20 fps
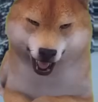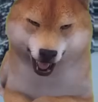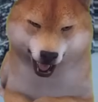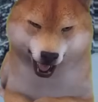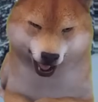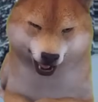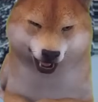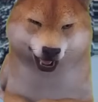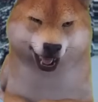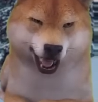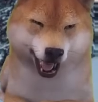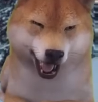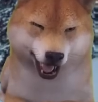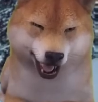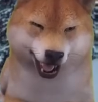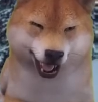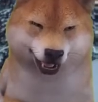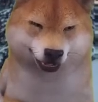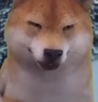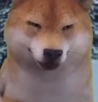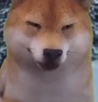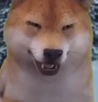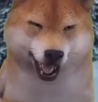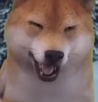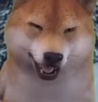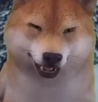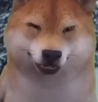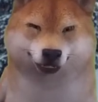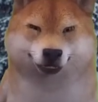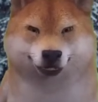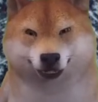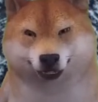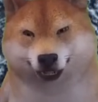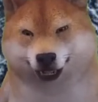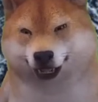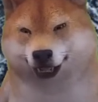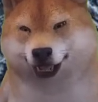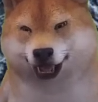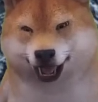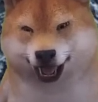まあちょっと違うと考えられ
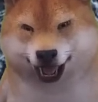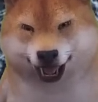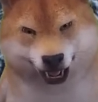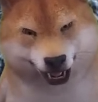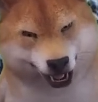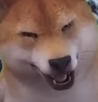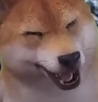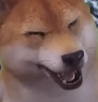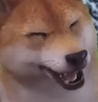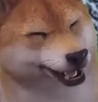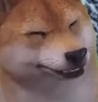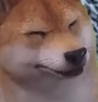るとうん